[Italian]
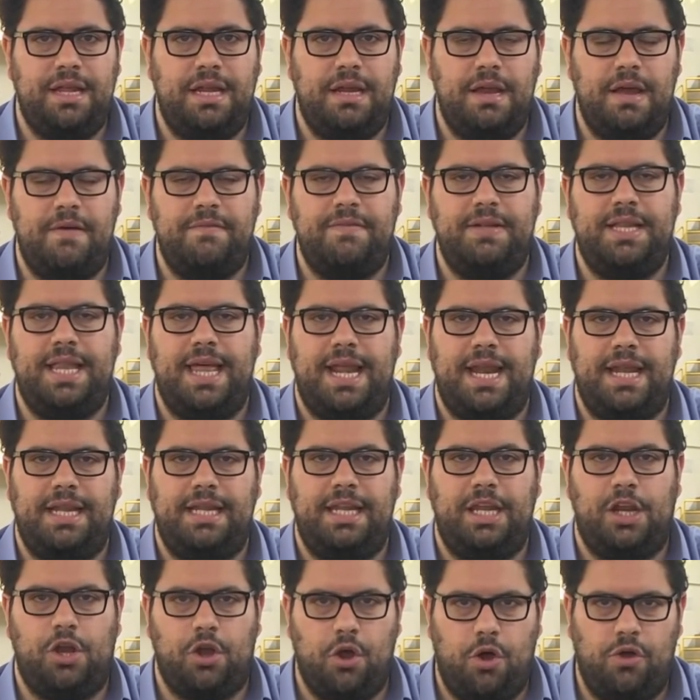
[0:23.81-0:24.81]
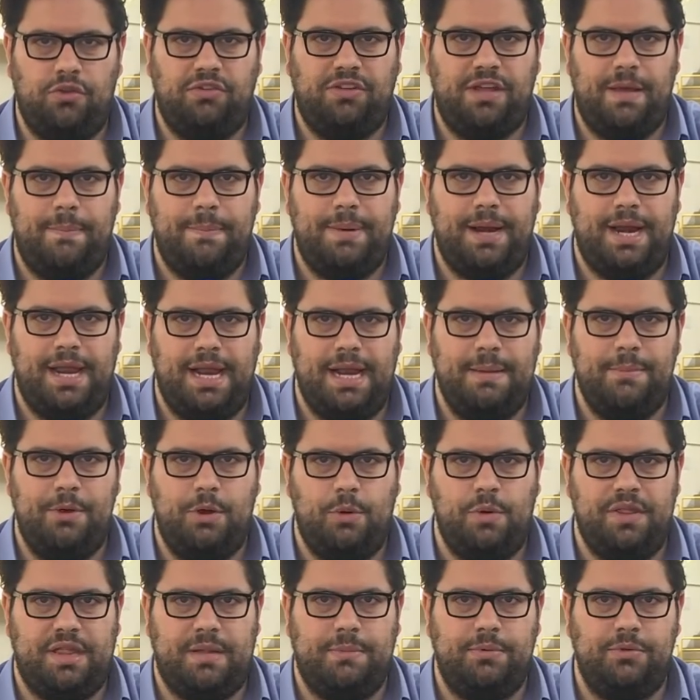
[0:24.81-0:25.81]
Andiamo a vedere di cosa parleremo in questa